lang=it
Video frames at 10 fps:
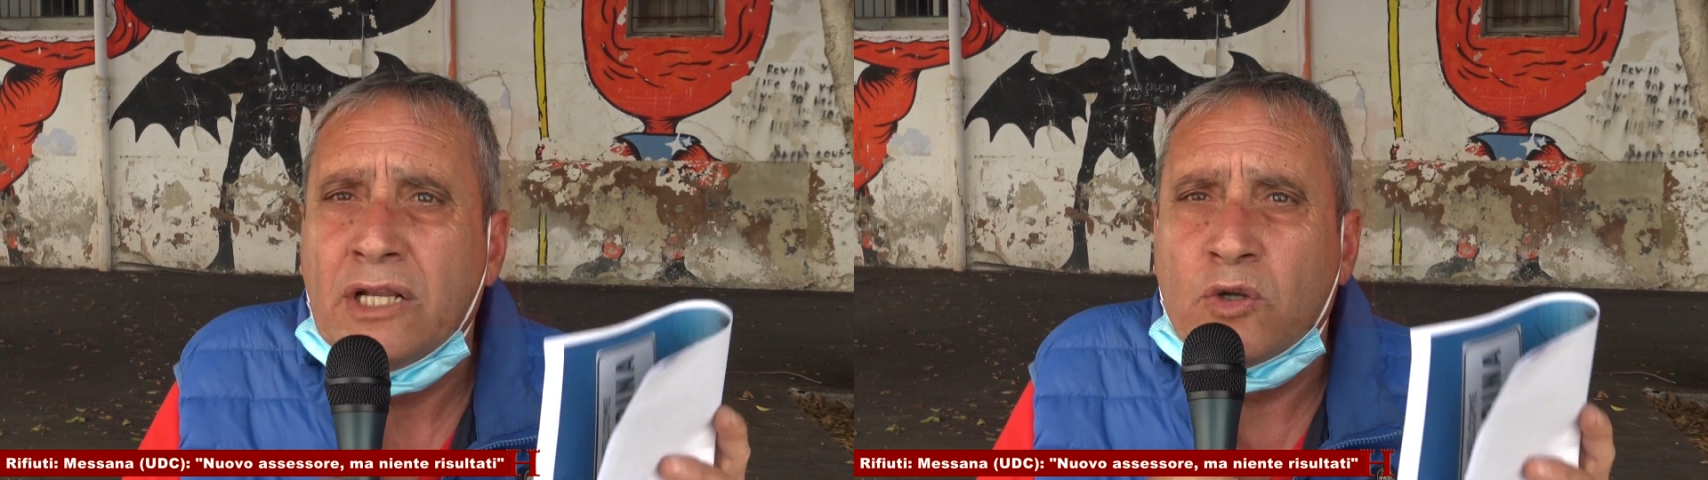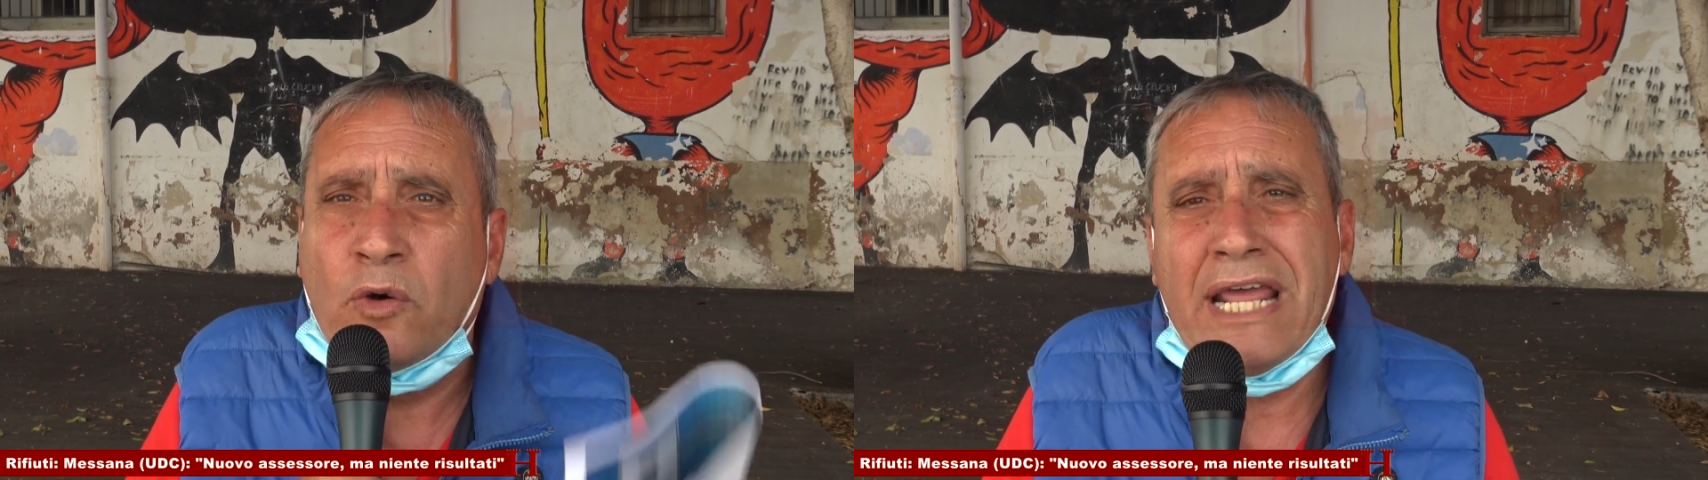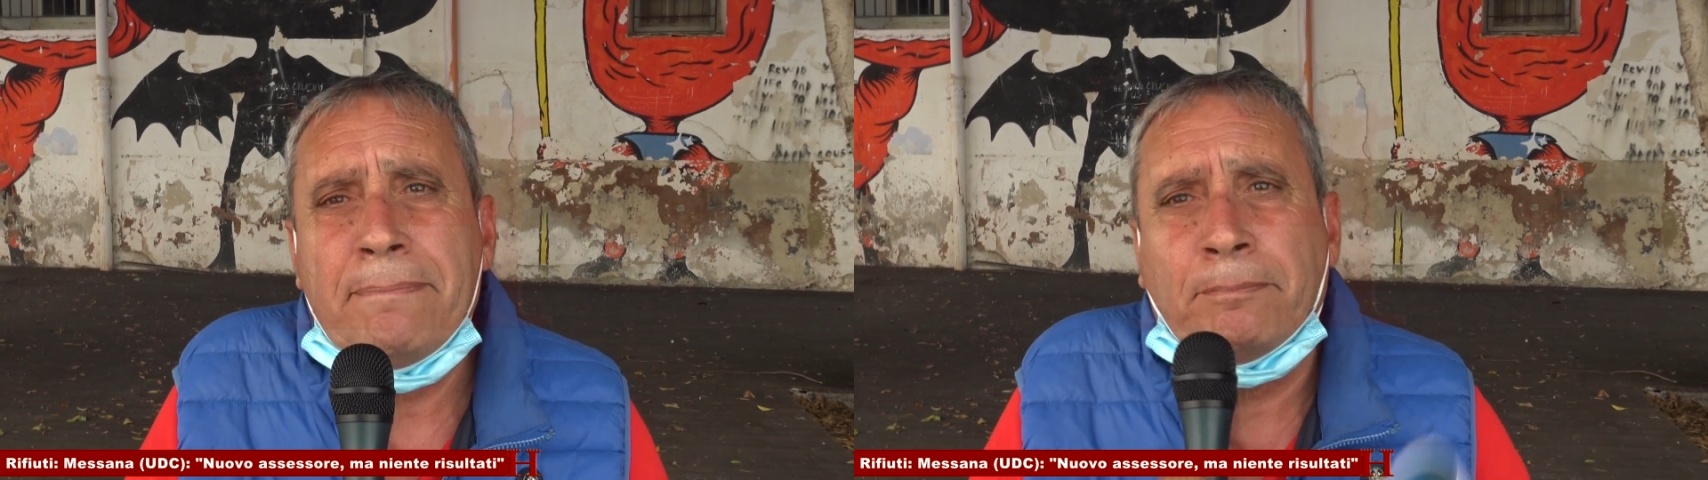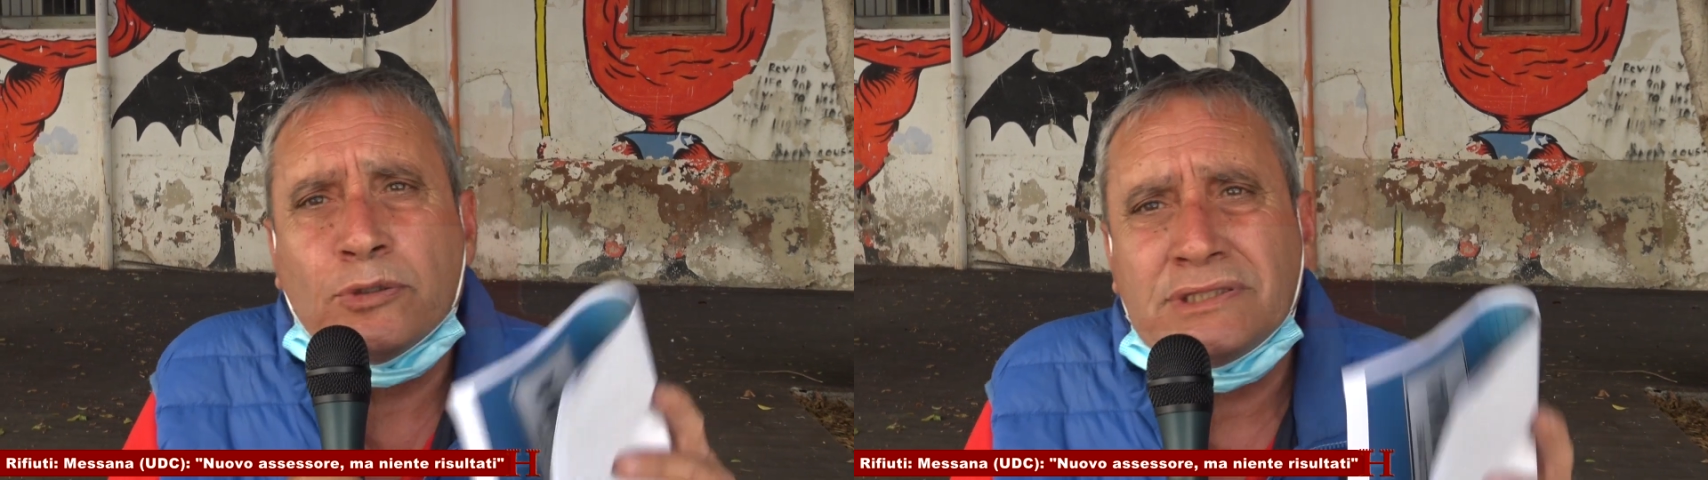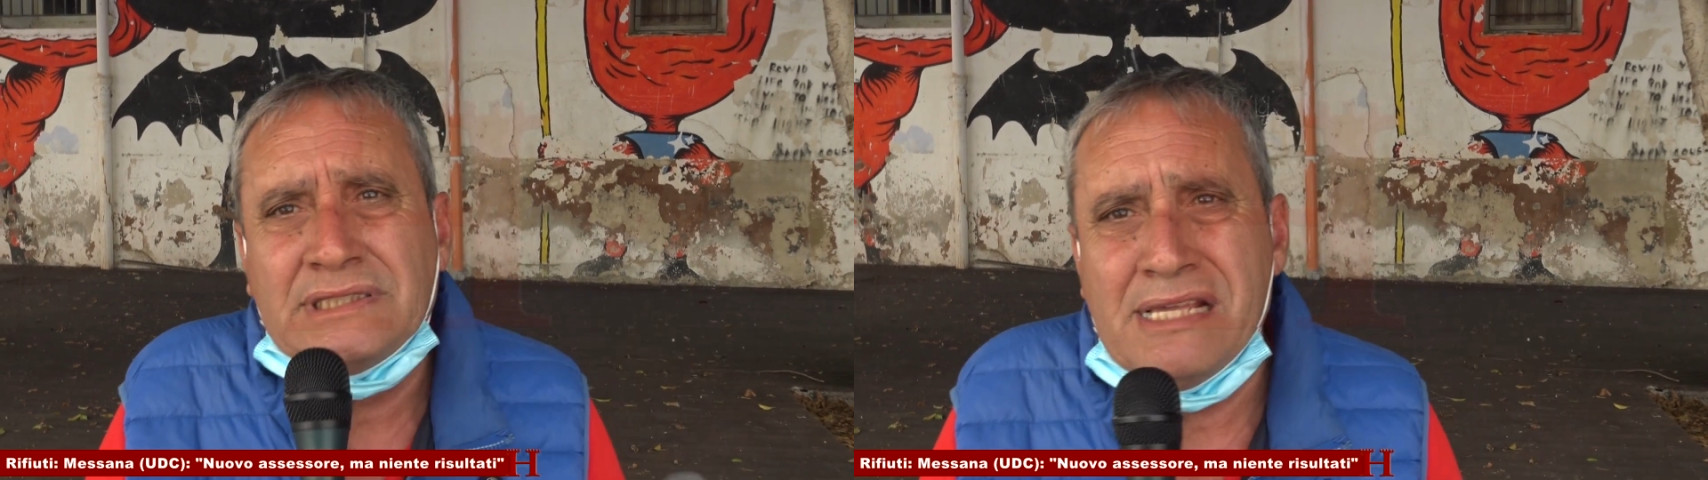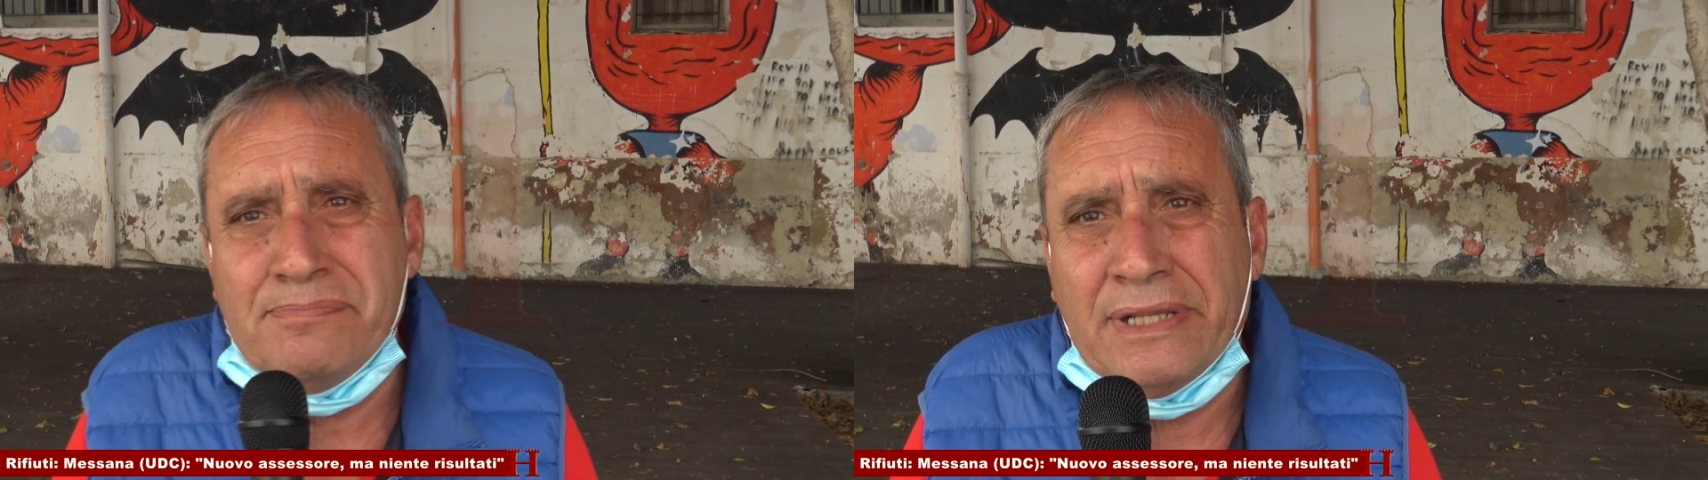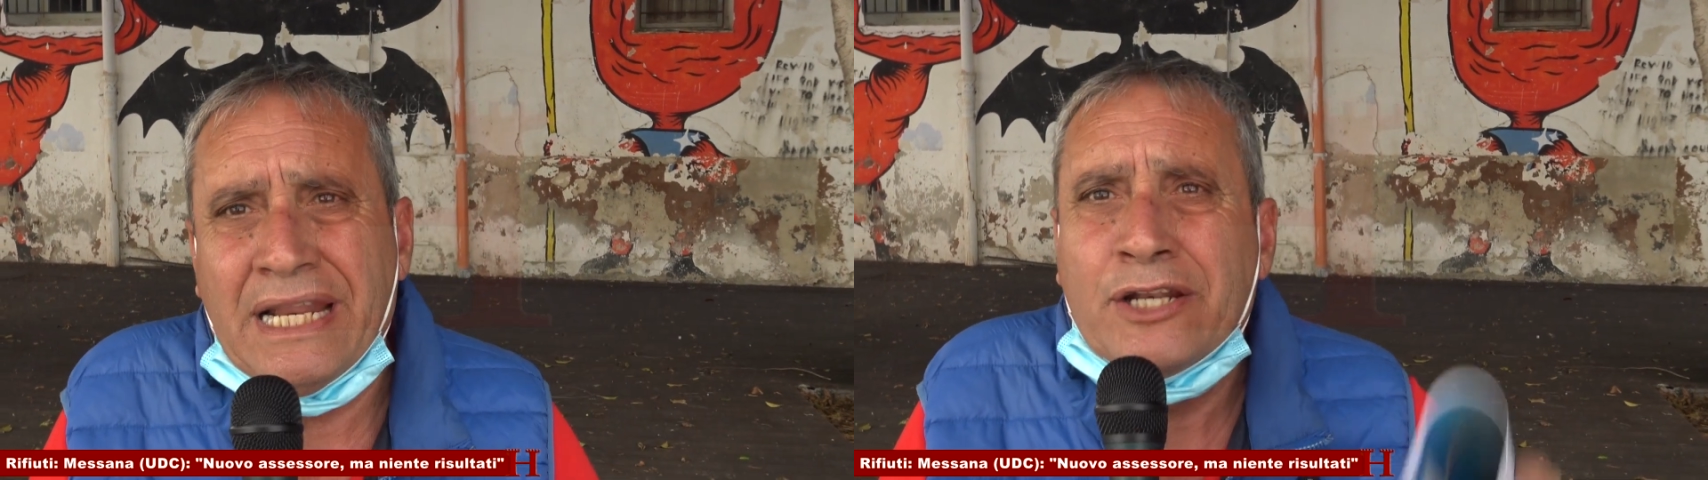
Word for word: Non è possibile,